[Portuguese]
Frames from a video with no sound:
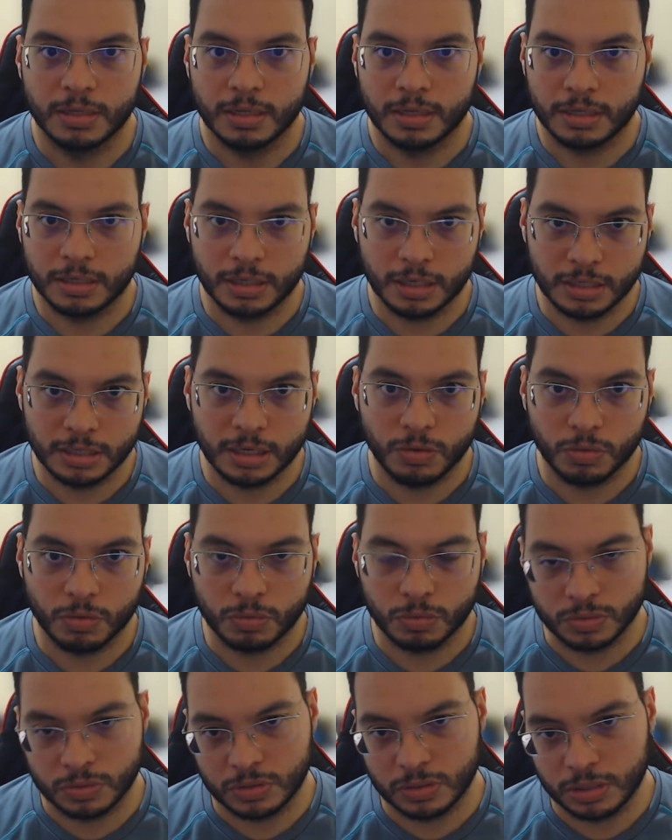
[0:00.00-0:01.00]
E aí eu
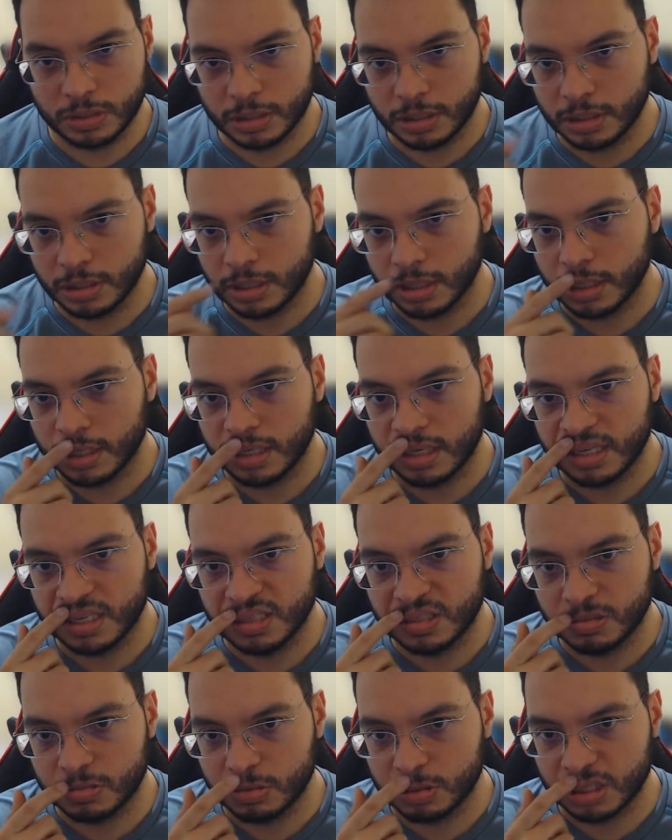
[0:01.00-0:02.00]
consegui aí
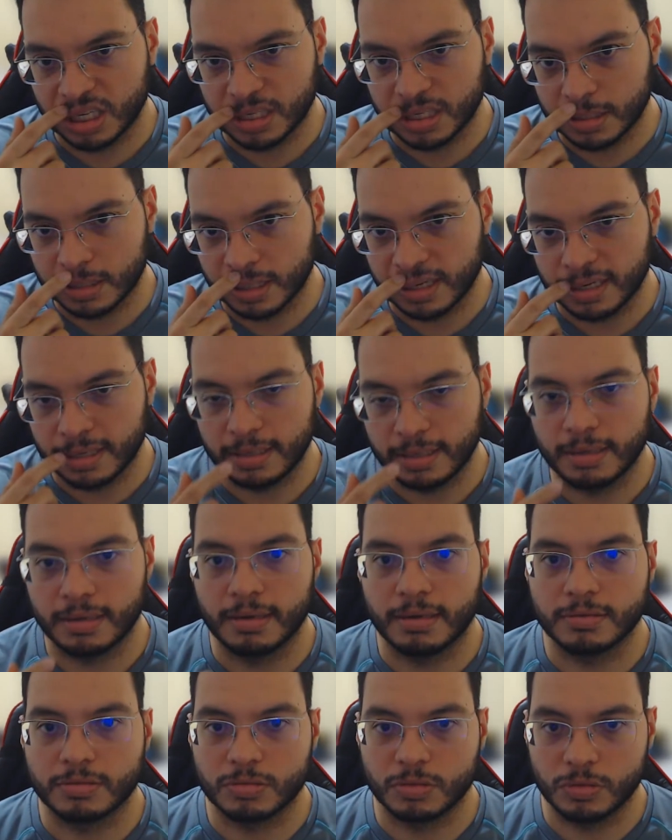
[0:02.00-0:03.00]
de um jeito
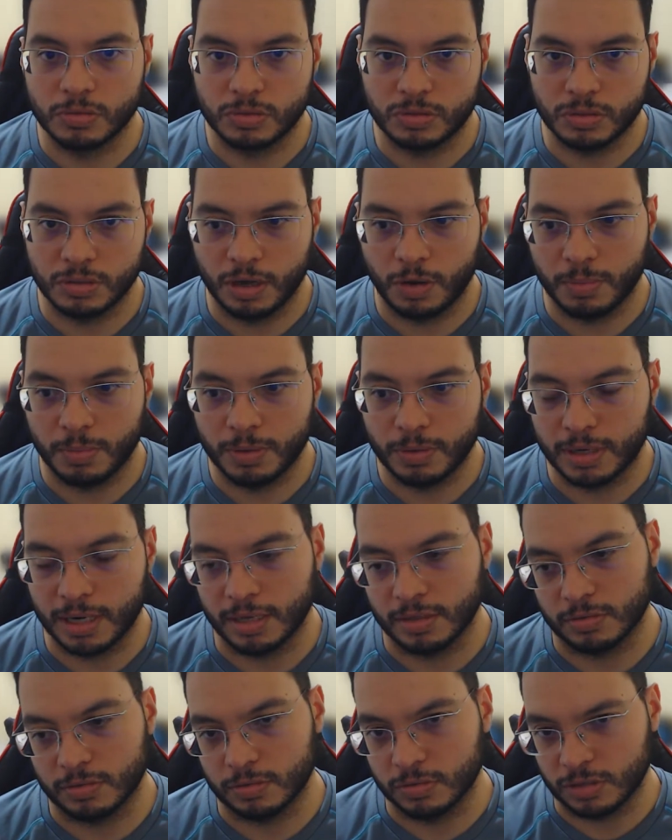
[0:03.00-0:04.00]
aí solucionar o meu
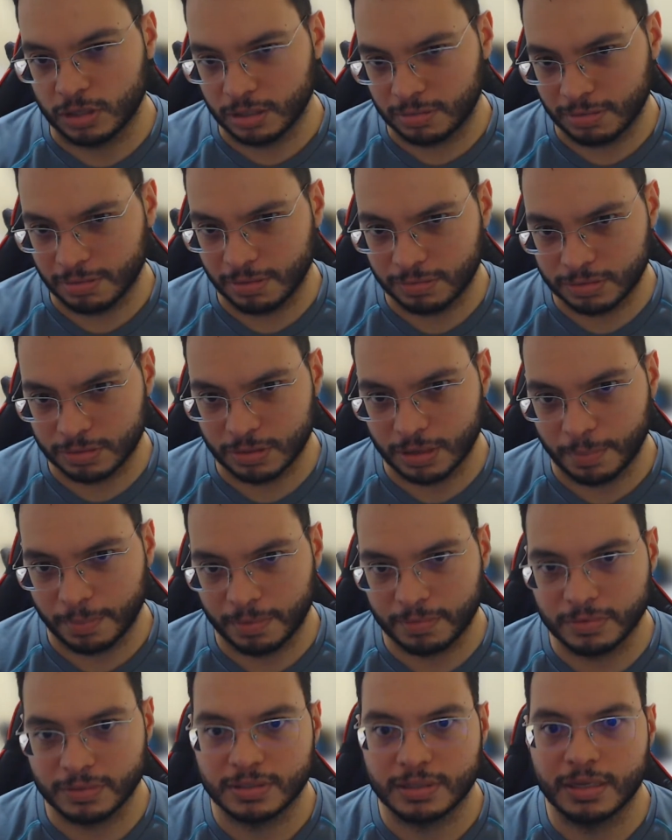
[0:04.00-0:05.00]
caso. Não sei se vai funcionar
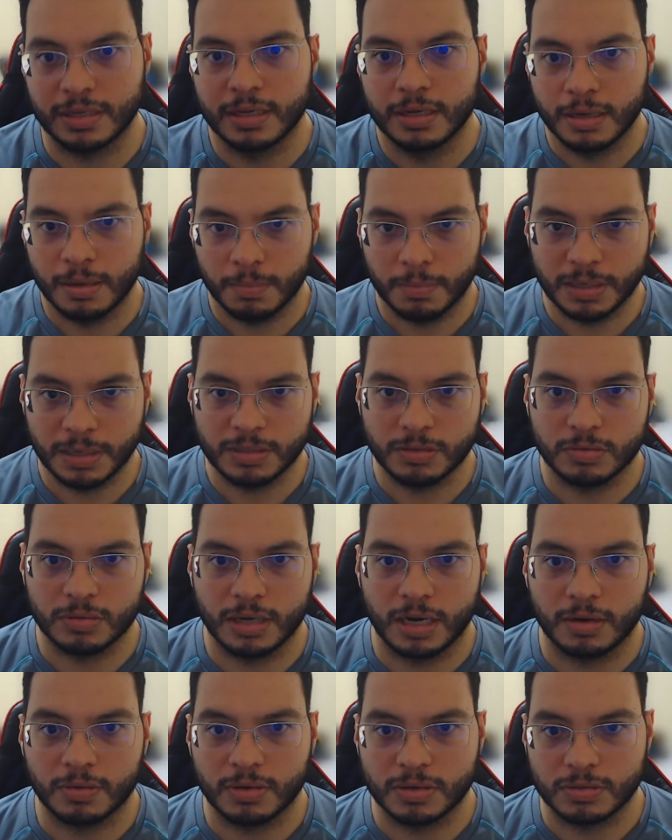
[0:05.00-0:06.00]
para você, mas eu
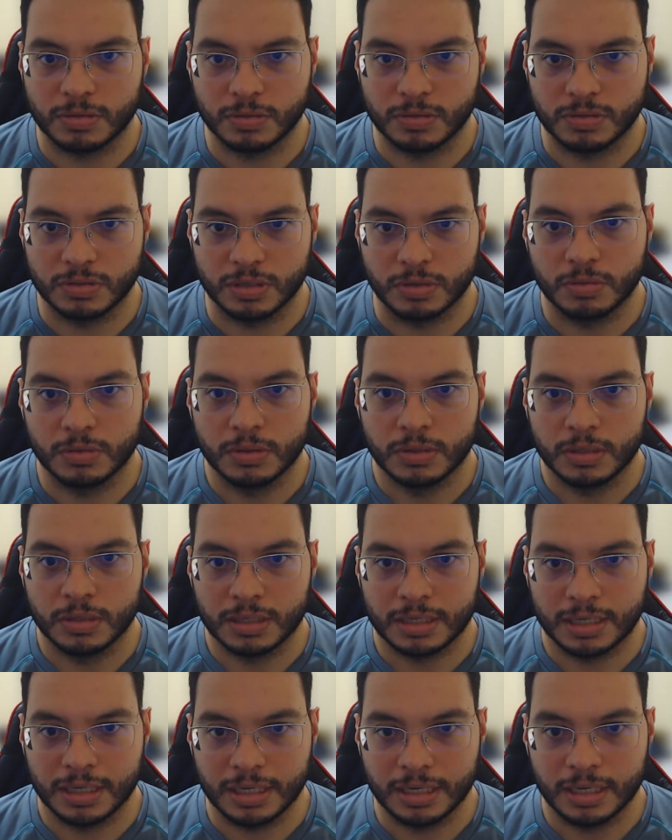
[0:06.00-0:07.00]
trago a solução
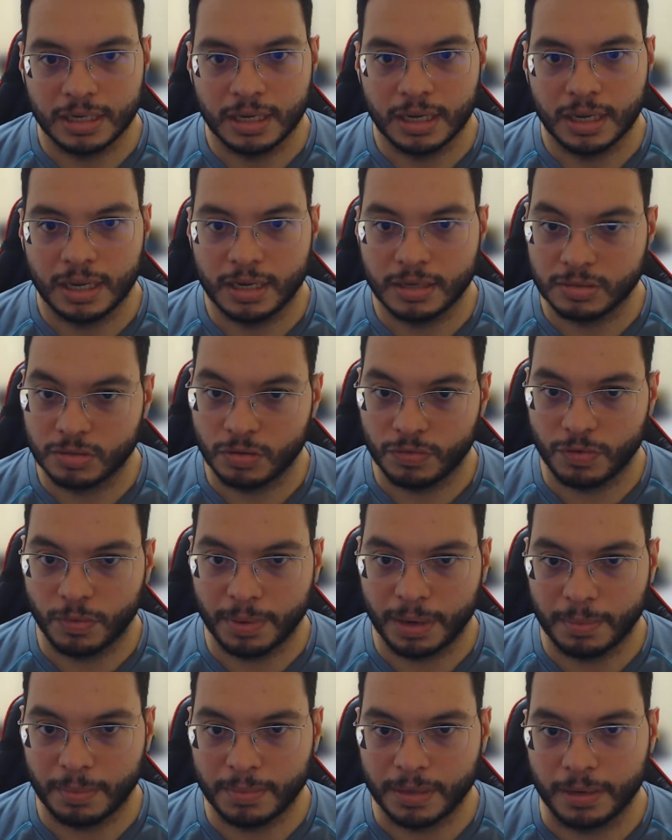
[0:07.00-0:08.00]
e resolveu
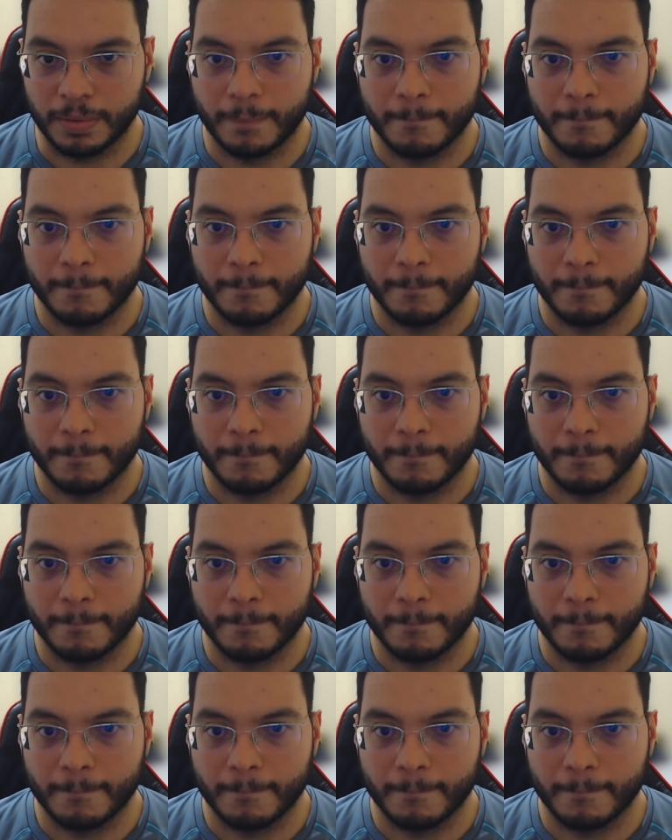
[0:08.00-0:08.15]
para mim.